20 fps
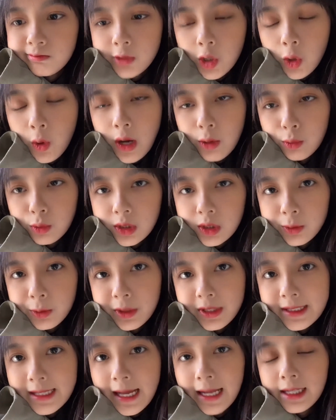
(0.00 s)
花五个月
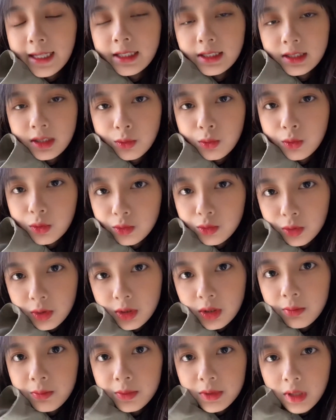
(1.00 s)
攒了一些我觉
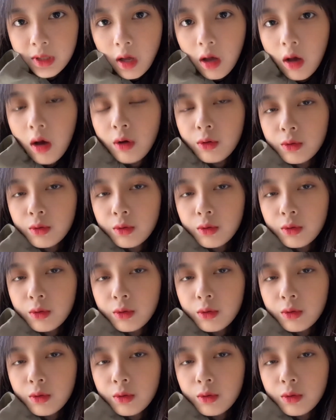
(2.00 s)
得比较好